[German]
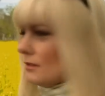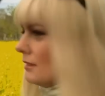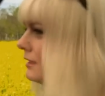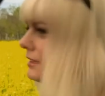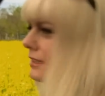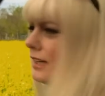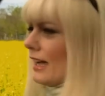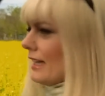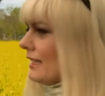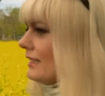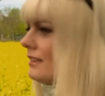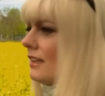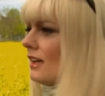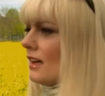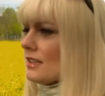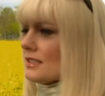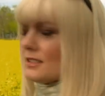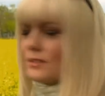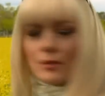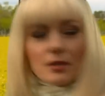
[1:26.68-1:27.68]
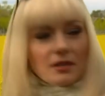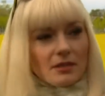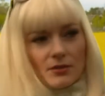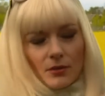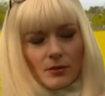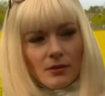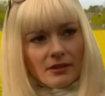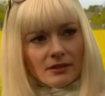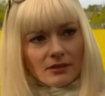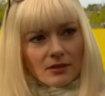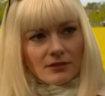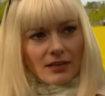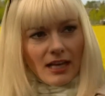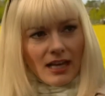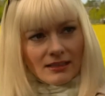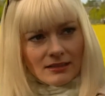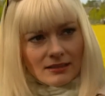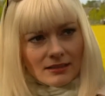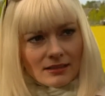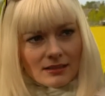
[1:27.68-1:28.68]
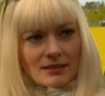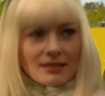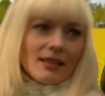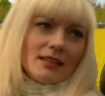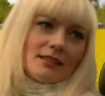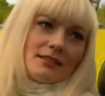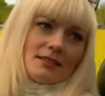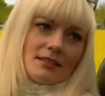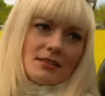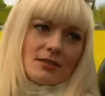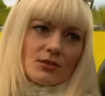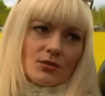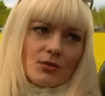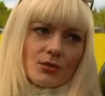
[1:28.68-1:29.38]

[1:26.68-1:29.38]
Nein, Lars. Tyresö liegt auf der anderen Seite des